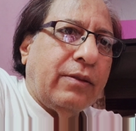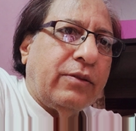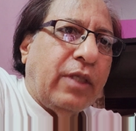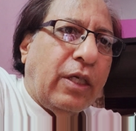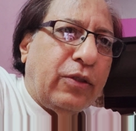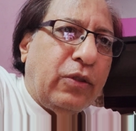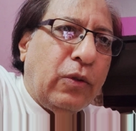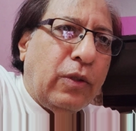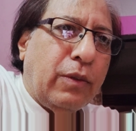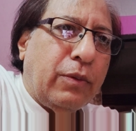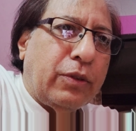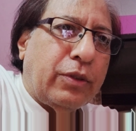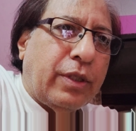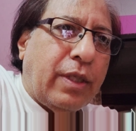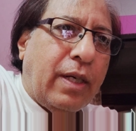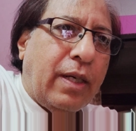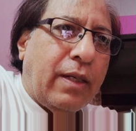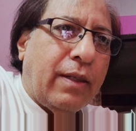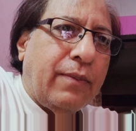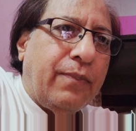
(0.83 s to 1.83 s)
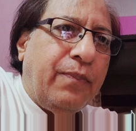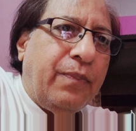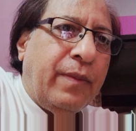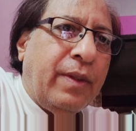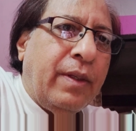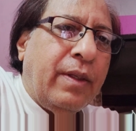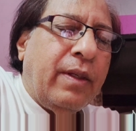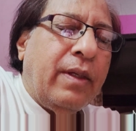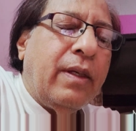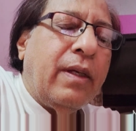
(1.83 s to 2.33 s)
साथियों नमस्कार
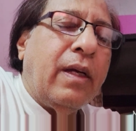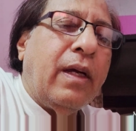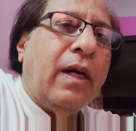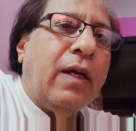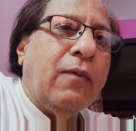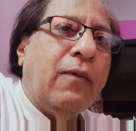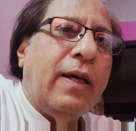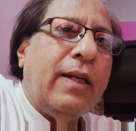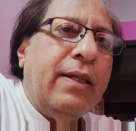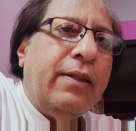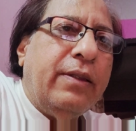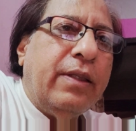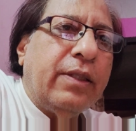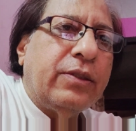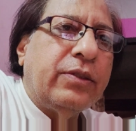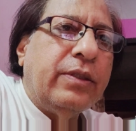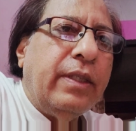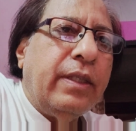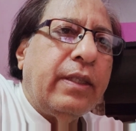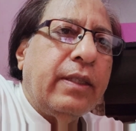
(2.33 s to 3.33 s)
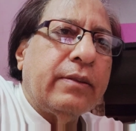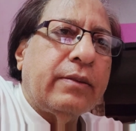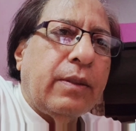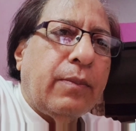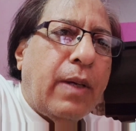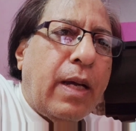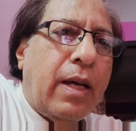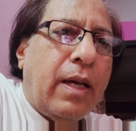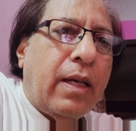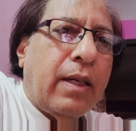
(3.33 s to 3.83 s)
गढ़वाल हितैषणी के
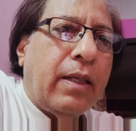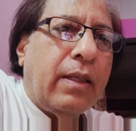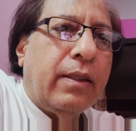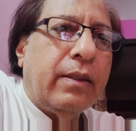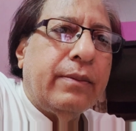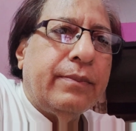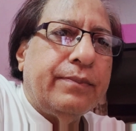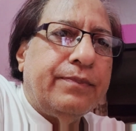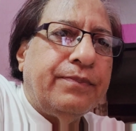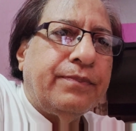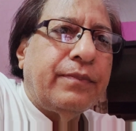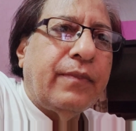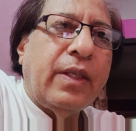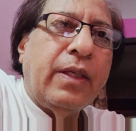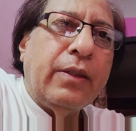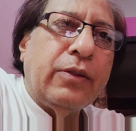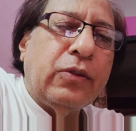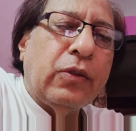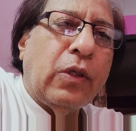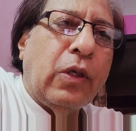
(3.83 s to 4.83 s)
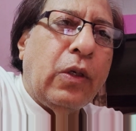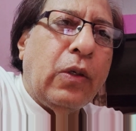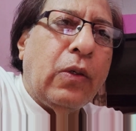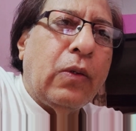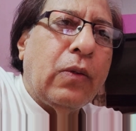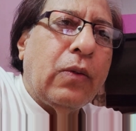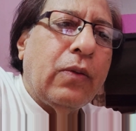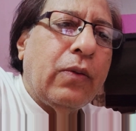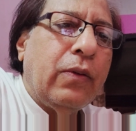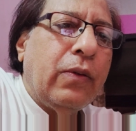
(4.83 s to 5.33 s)
सभा के
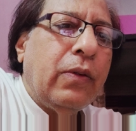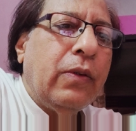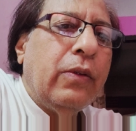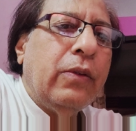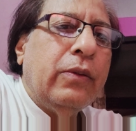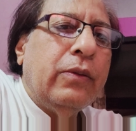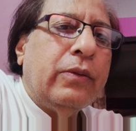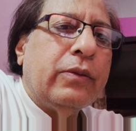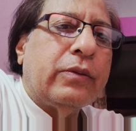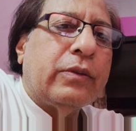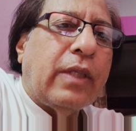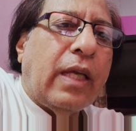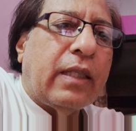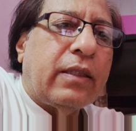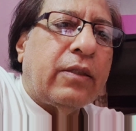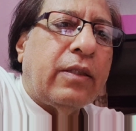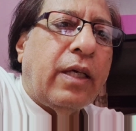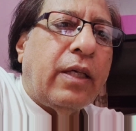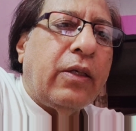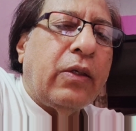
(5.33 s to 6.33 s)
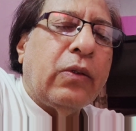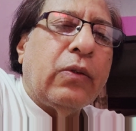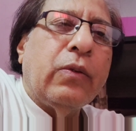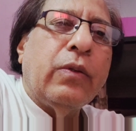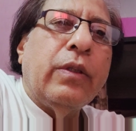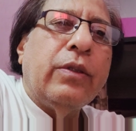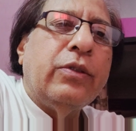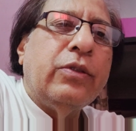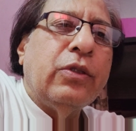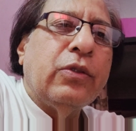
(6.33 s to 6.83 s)
चुनाव सात तारीख
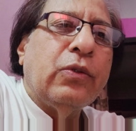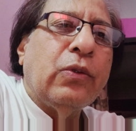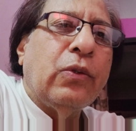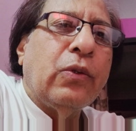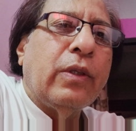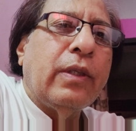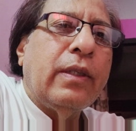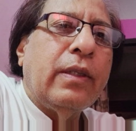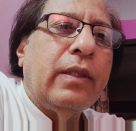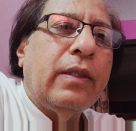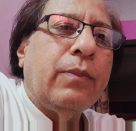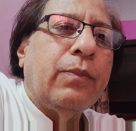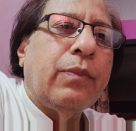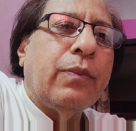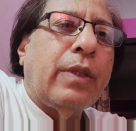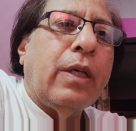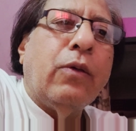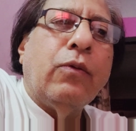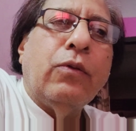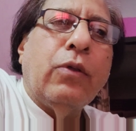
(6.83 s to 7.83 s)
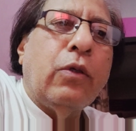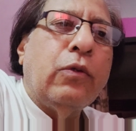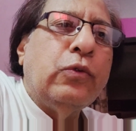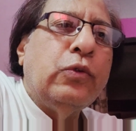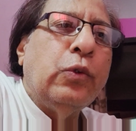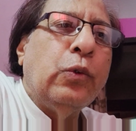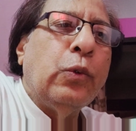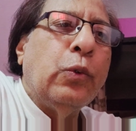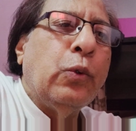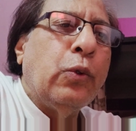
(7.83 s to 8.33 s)
को निश्चित हो गए हैं अब काउंटडाउन
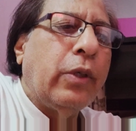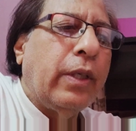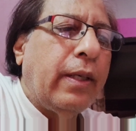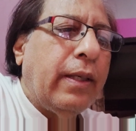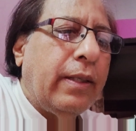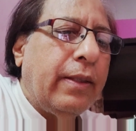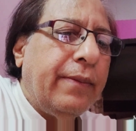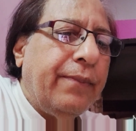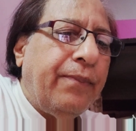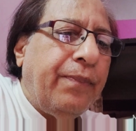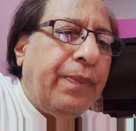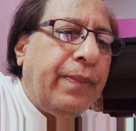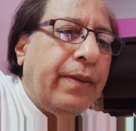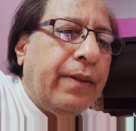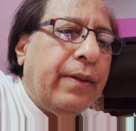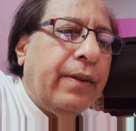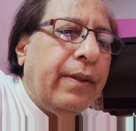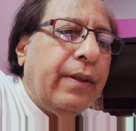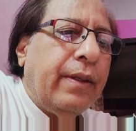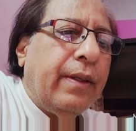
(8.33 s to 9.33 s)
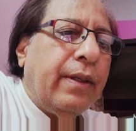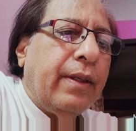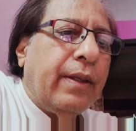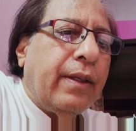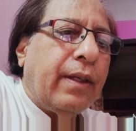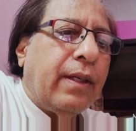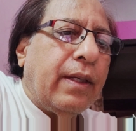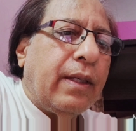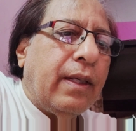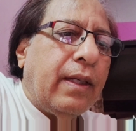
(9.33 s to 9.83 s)
शुरू हो गया है
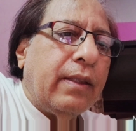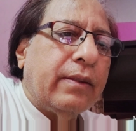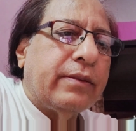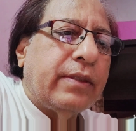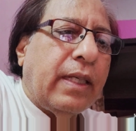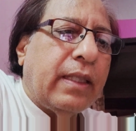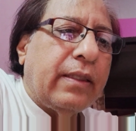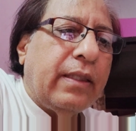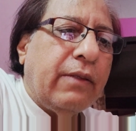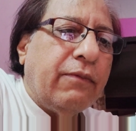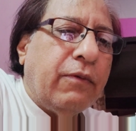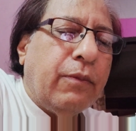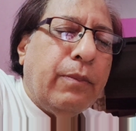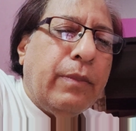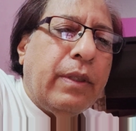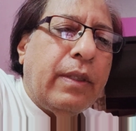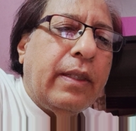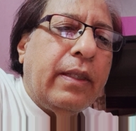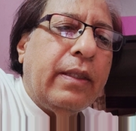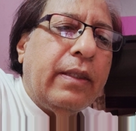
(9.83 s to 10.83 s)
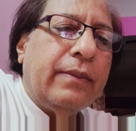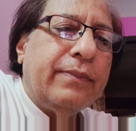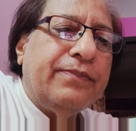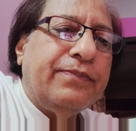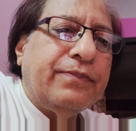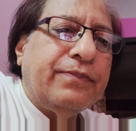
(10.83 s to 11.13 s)
कल सात नवंबर है